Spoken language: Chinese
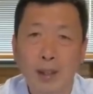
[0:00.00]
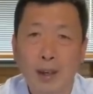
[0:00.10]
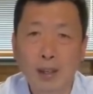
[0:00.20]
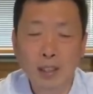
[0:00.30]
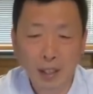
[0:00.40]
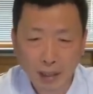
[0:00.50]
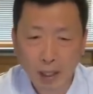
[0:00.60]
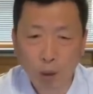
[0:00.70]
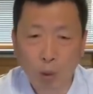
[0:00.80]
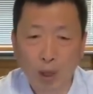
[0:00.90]
而且
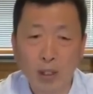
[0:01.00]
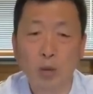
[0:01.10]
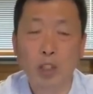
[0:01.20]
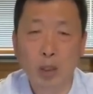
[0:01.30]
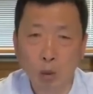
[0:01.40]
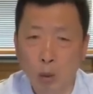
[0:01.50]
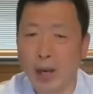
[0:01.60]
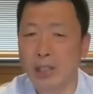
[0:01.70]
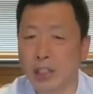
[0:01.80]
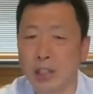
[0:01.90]
那会儿又是
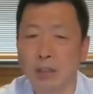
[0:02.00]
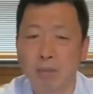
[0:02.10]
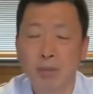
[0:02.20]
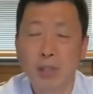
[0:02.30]
乱世，